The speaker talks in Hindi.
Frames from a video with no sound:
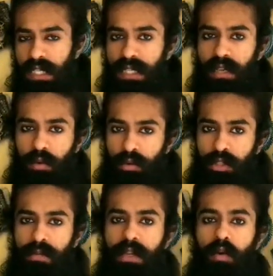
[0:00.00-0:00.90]
इनसे
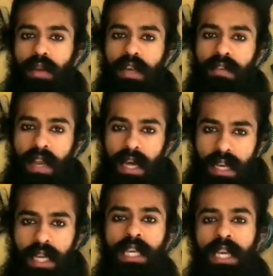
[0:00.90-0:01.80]
कुछ भी होने वाला
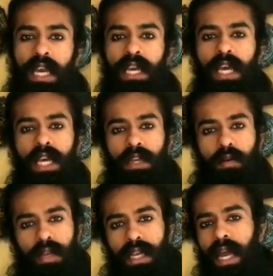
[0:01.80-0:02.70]
नहीं है
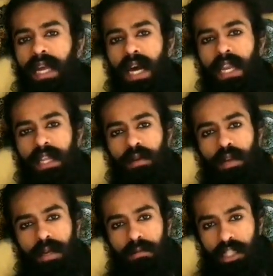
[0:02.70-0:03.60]
क्योंकि यह कार्य तो
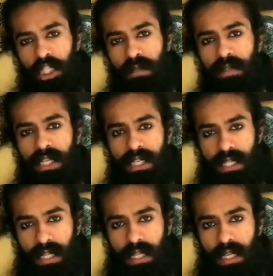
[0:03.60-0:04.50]
एक मशीन भी कर
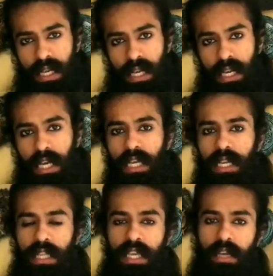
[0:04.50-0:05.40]
सकती है
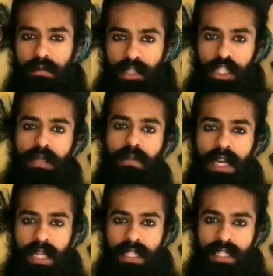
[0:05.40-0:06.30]
यदि एक मशीन
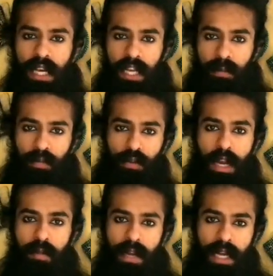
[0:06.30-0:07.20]
बना दी जाए एक
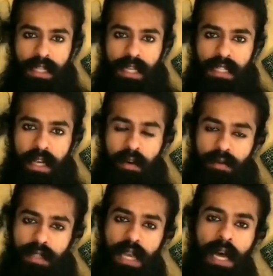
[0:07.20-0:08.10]
पुतला बना दिया जाए और
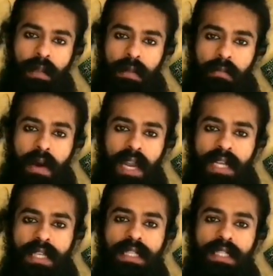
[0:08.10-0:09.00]
उसके हाथ में माला
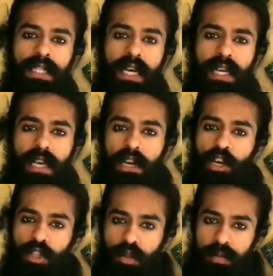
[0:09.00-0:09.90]
दे दी जाए
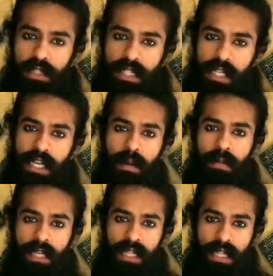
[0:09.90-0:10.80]
तो बिजली का
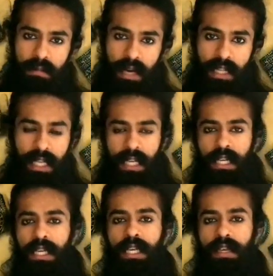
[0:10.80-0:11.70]
बटन दबाते
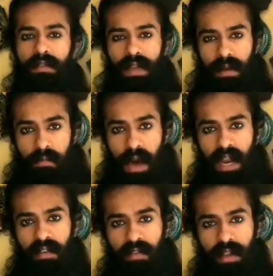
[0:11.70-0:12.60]
ही वह
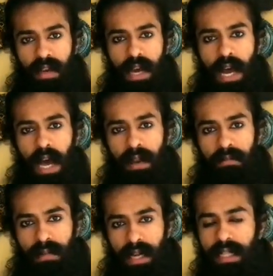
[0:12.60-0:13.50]
माला फेरना
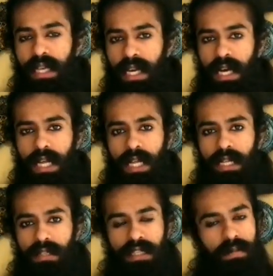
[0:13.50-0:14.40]
आरंभ कर देगा
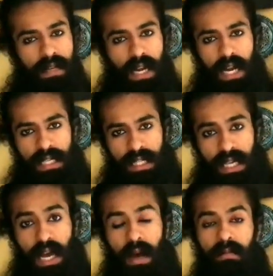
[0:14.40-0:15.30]
जिस प्रकार
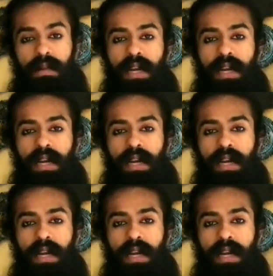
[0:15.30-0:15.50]
से हम